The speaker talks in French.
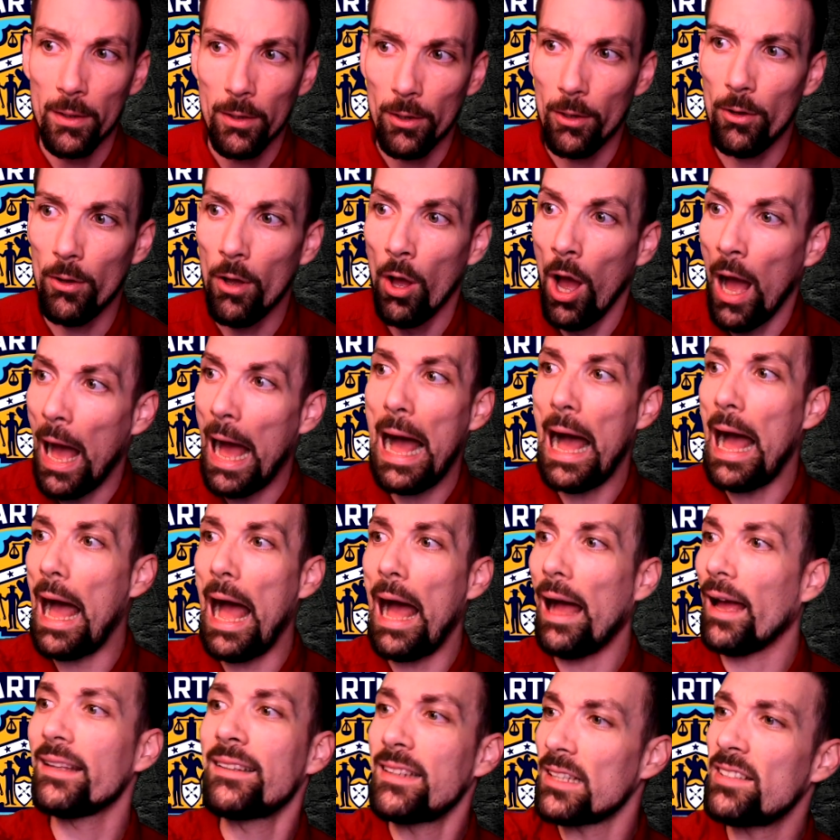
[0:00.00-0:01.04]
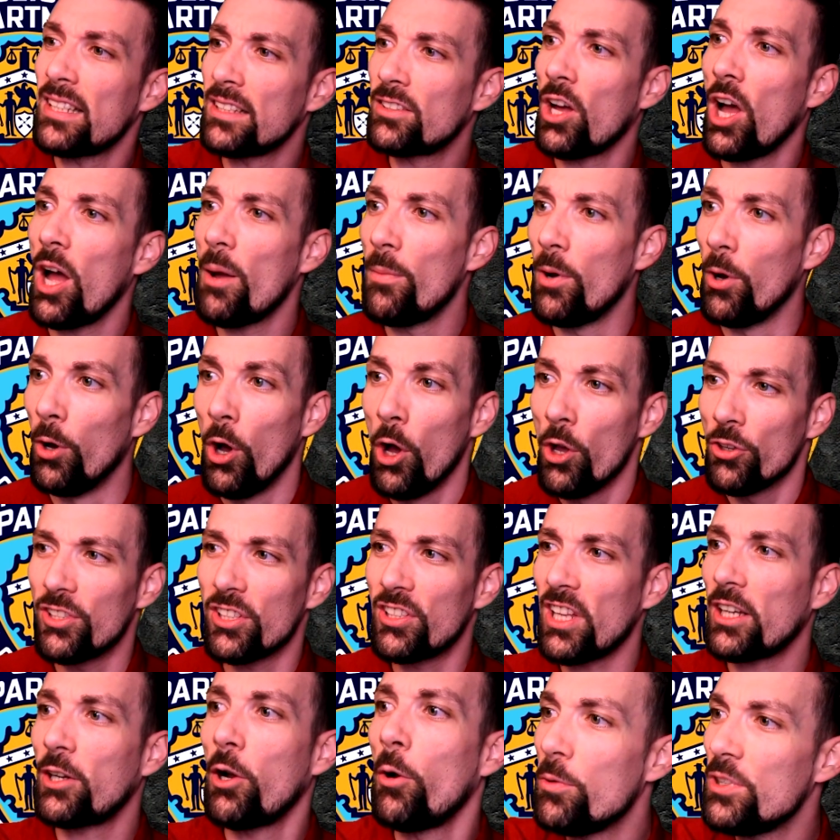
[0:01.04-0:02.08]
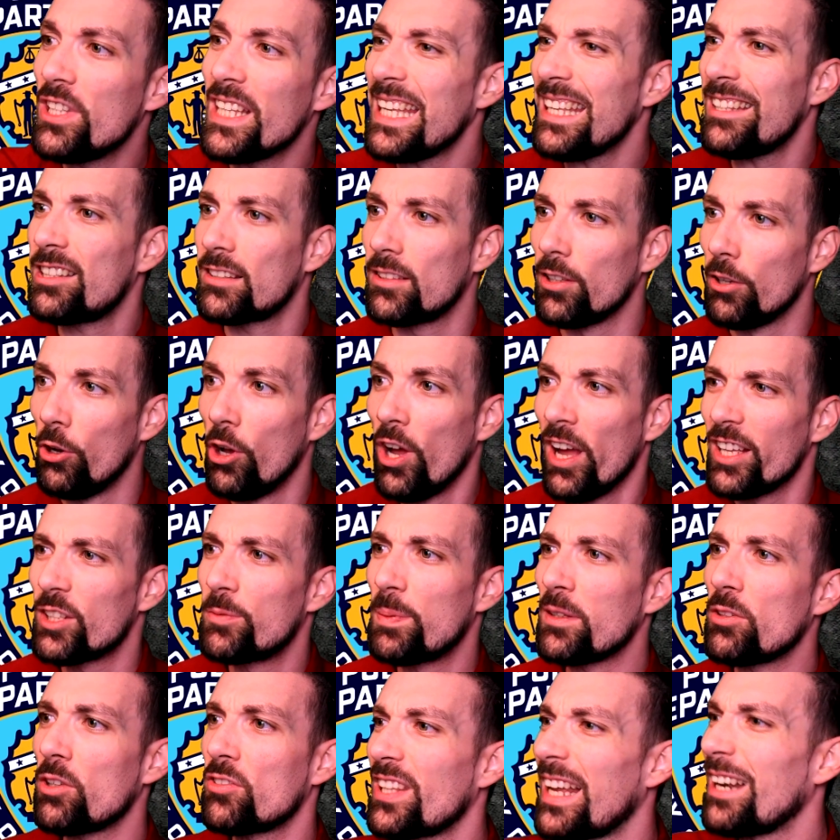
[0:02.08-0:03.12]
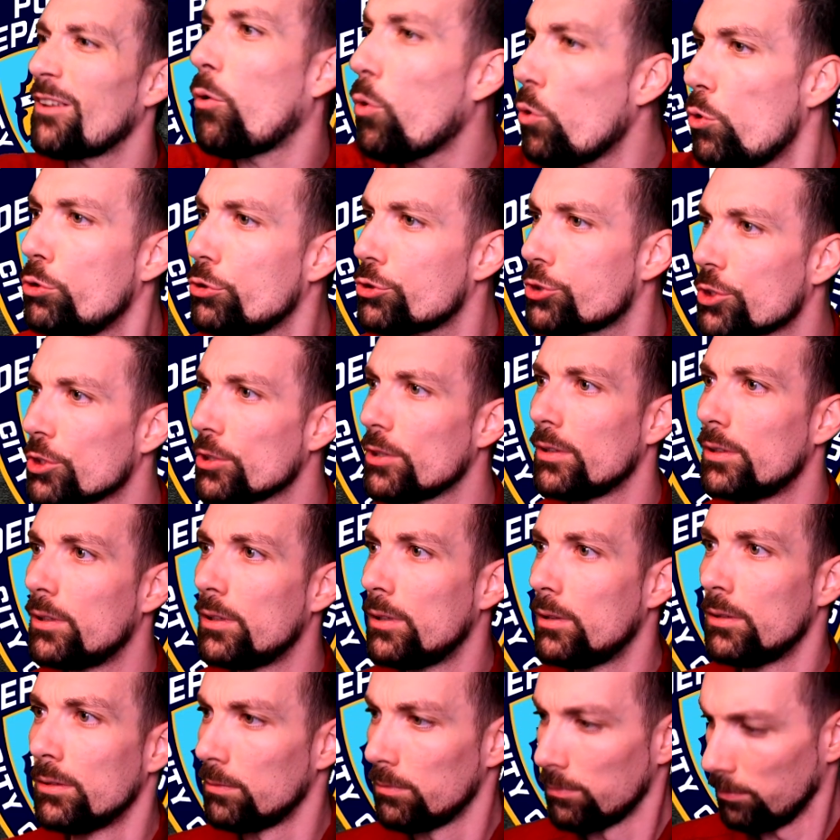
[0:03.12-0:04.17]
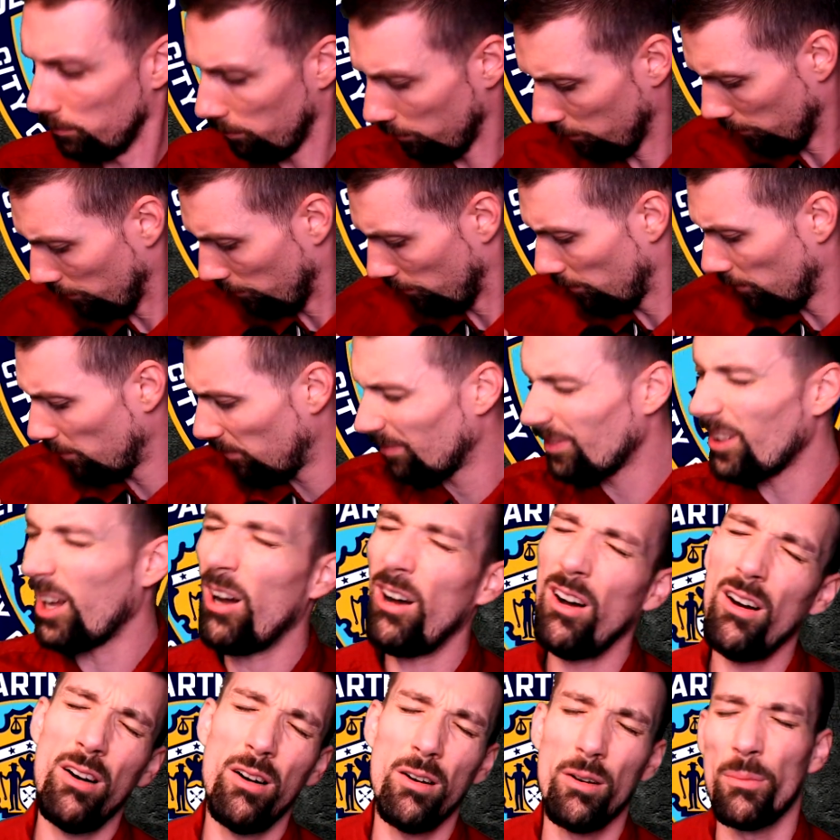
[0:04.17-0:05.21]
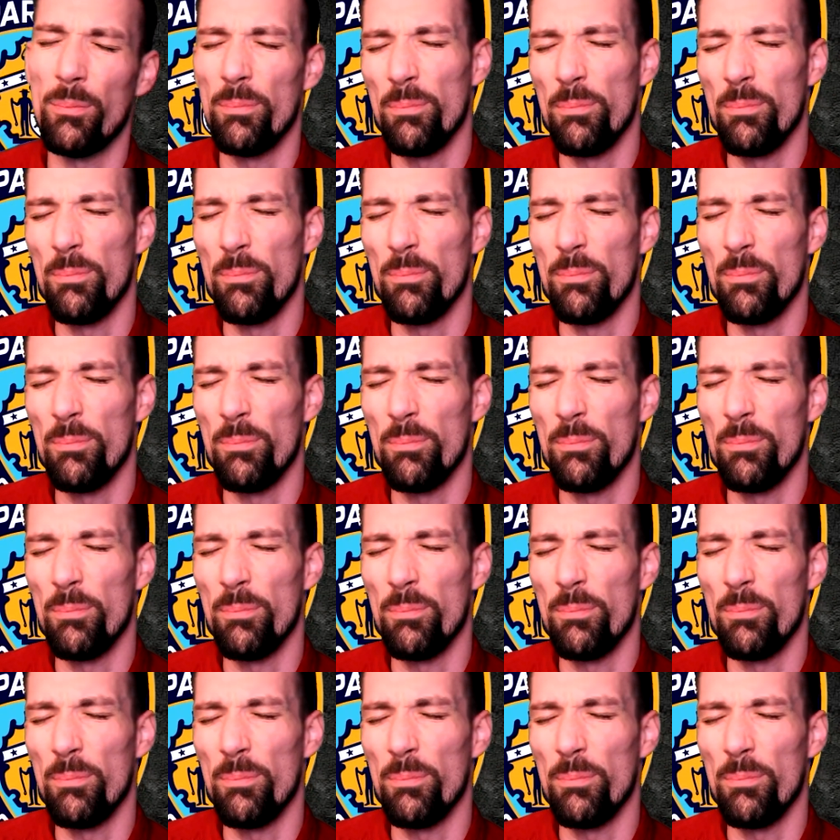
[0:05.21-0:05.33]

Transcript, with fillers: euh, euh Arrêtez cet homme C'est un communiste Espèce de sale rouge Oh